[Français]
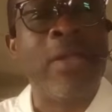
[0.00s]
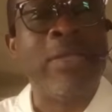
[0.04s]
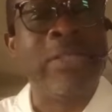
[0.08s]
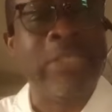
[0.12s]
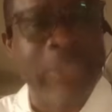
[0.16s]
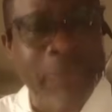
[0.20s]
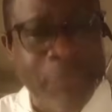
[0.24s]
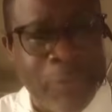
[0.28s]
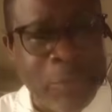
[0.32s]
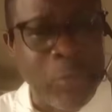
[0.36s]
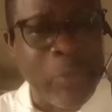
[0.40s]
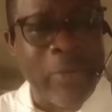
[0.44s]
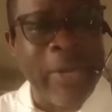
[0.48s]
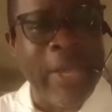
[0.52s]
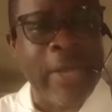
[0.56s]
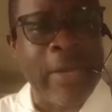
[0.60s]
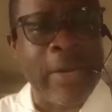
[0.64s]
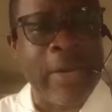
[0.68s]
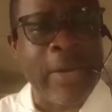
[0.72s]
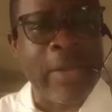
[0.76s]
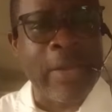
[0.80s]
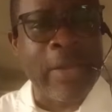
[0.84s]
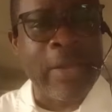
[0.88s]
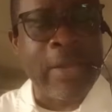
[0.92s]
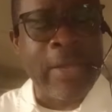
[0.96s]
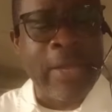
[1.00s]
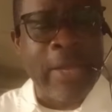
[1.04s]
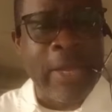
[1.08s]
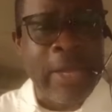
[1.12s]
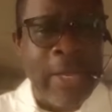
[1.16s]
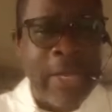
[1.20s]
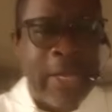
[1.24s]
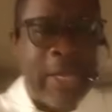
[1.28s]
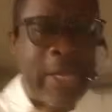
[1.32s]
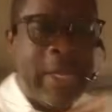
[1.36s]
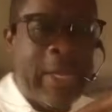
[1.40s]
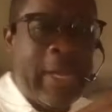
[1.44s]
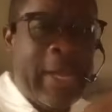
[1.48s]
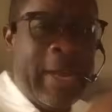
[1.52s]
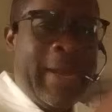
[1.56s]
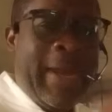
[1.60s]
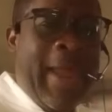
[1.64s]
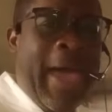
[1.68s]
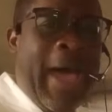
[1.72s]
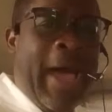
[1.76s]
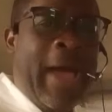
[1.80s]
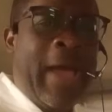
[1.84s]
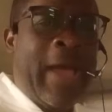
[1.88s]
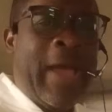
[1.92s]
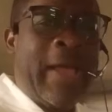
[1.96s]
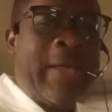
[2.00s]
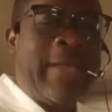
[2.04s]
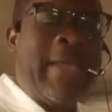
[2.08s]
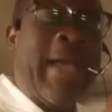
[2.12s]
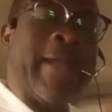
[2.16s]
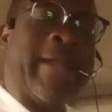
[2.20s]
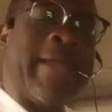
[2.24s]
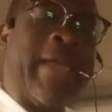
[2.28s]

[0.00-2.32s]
Divisionnaire. Et là, il y a